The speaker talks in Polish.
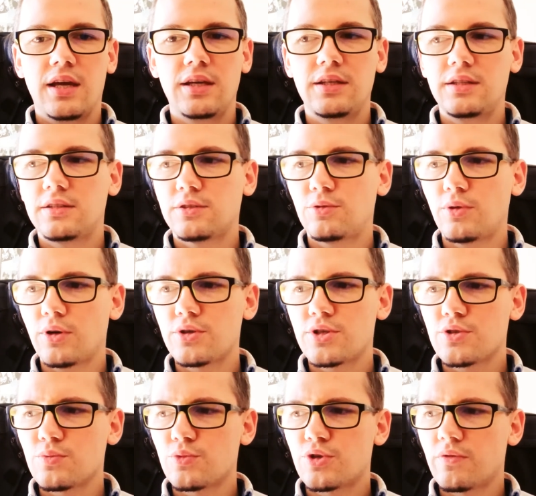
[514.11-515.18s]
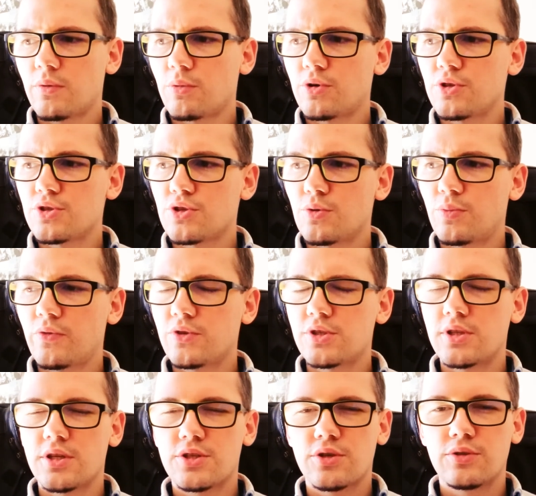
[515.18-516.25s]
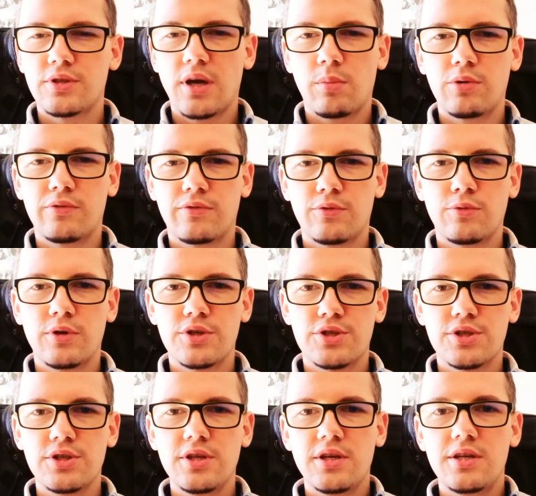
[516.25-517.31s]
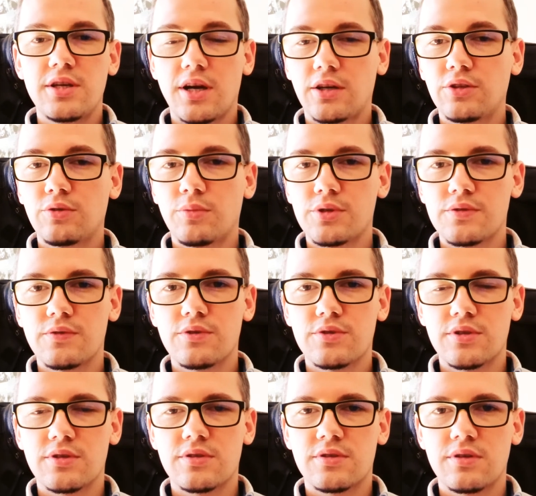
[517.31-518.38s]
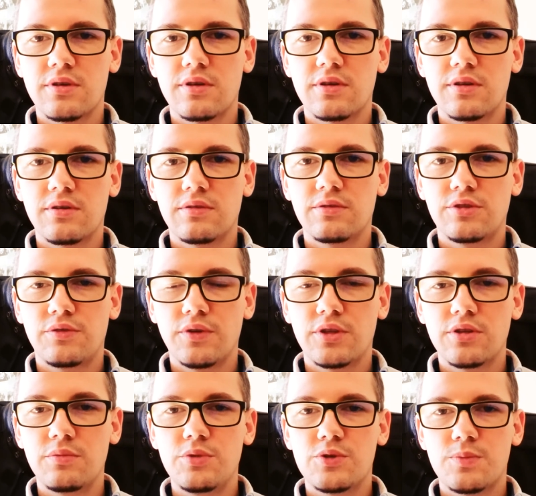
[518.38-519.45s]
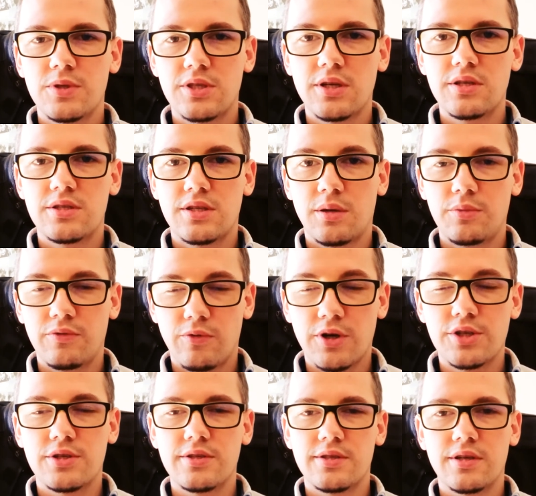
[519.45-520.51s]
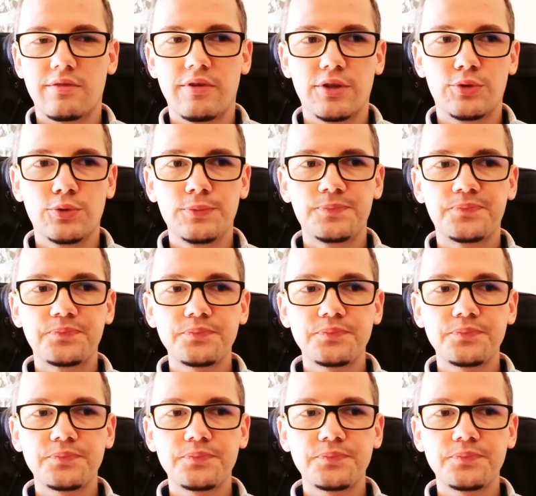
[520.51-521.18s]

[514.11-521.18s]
I któregoś czasu muszę Wam koniecznie opowiedzieć, dlaczego diabeł w ogóle żyje i jaki to ma związek z e, świetnymi specjalistami właśnie z Legwetu.